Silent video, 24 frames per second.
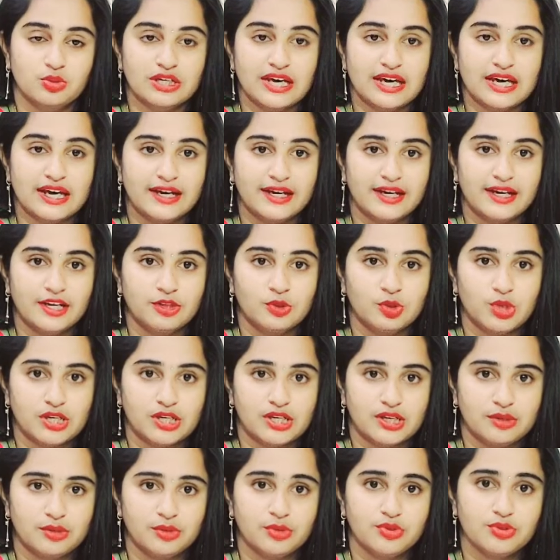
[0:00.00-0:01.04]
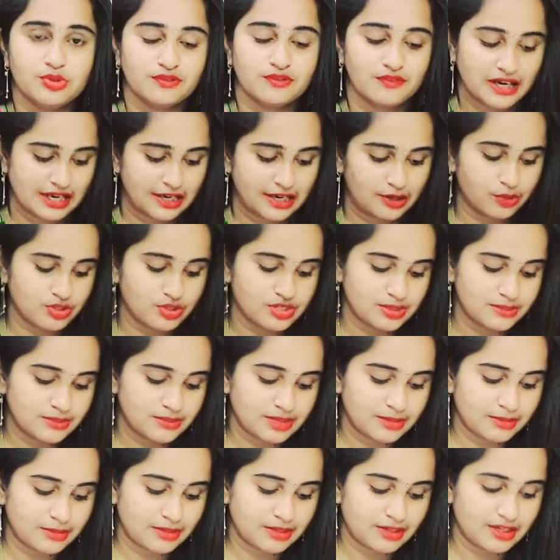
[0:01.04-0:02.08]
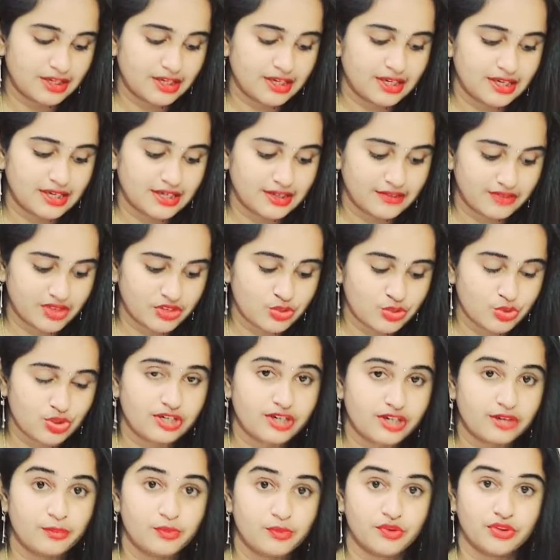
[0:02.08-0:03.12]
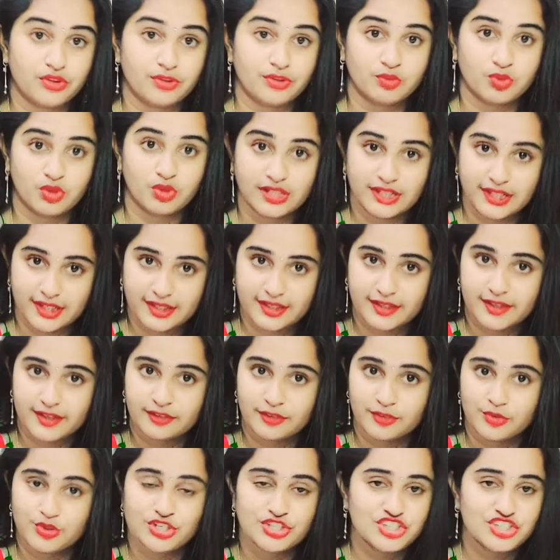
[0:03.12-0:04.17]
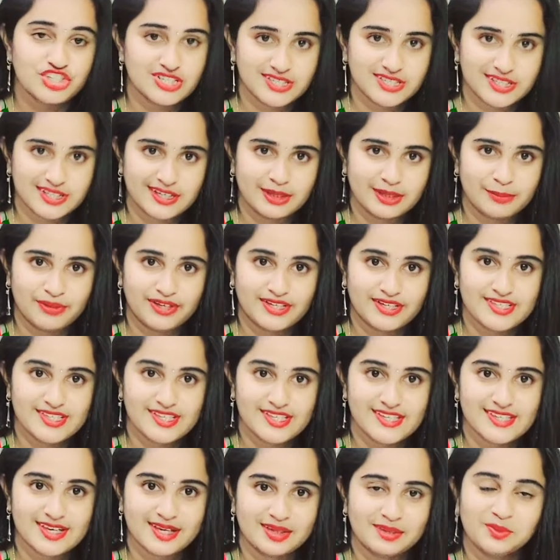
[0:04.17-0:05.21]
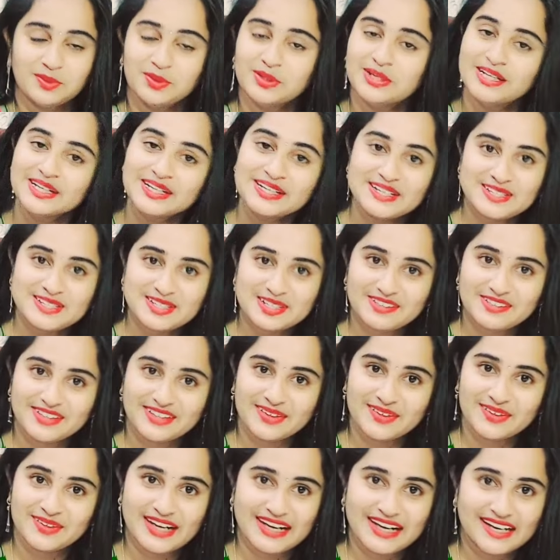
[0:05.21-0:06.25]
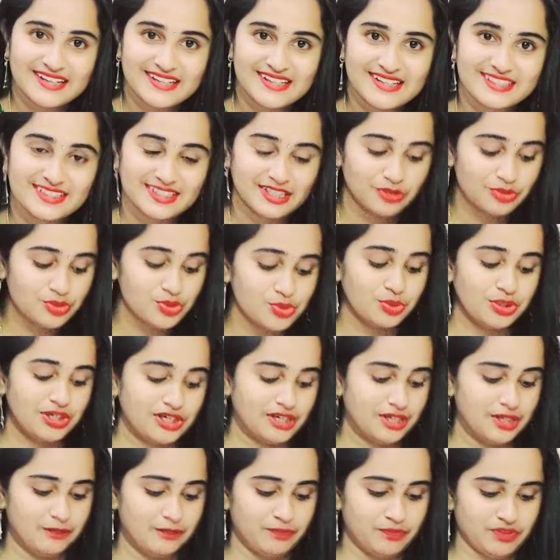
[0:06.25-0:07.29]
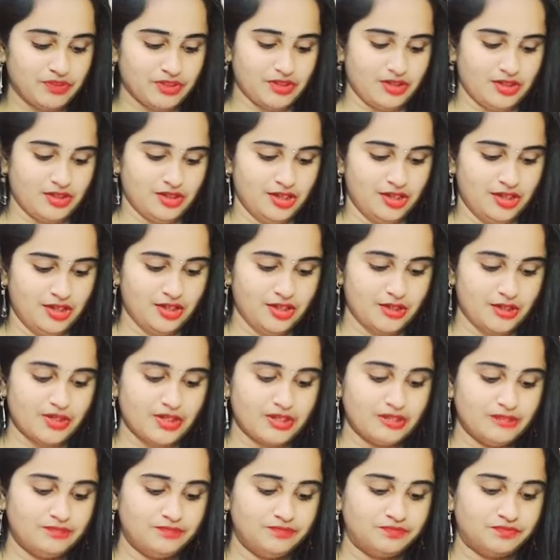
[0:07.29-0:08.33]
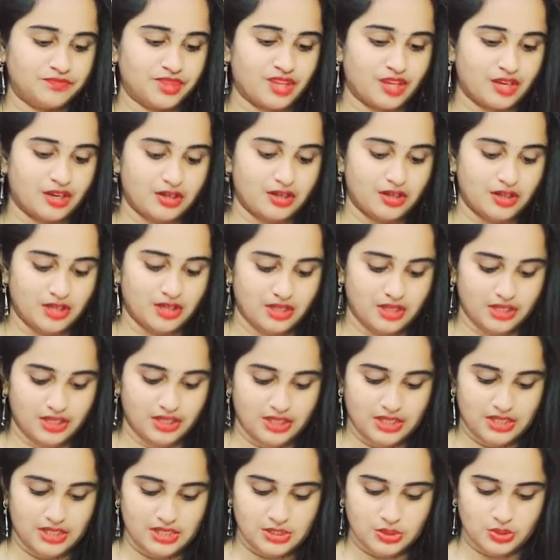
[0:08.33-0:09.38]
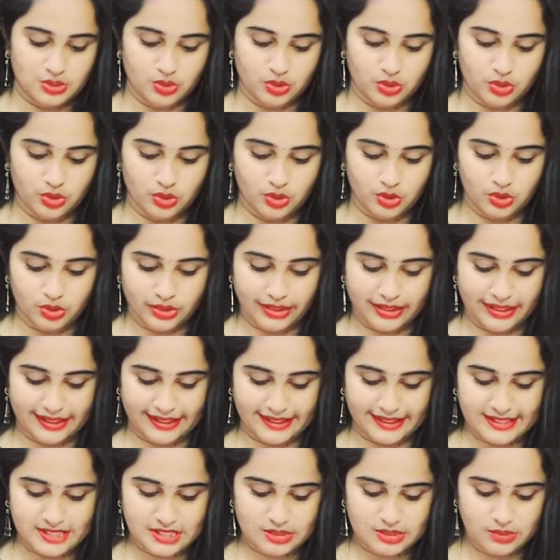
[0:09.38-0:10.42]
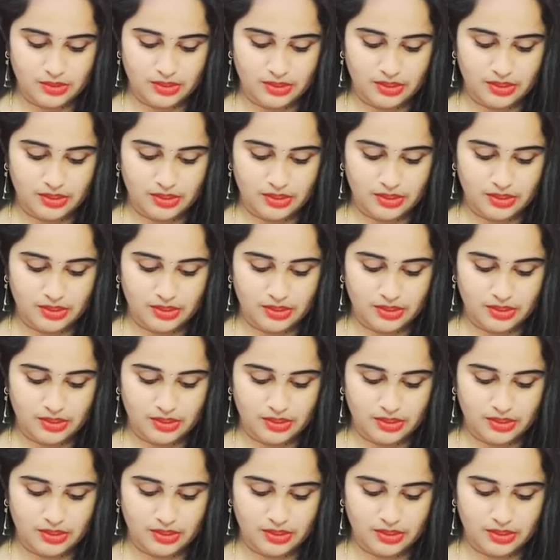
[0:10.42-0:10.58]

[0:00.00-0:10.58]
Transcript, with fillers: క్లారిటీ లేదు అన్నారు సో వాళ్ళ కోసం నేను మళ్ళీ ఈ జ్యువెలరీ మొత్తం కూడా దగ్గర నుంచి చిన్న చిన్న క్లిప్పింగ్స్ తీసాను సో అవన్నీ కూడా యాడ్ చేస్తాను చూడండి ఓకే సో నెక్స్ట్ వన్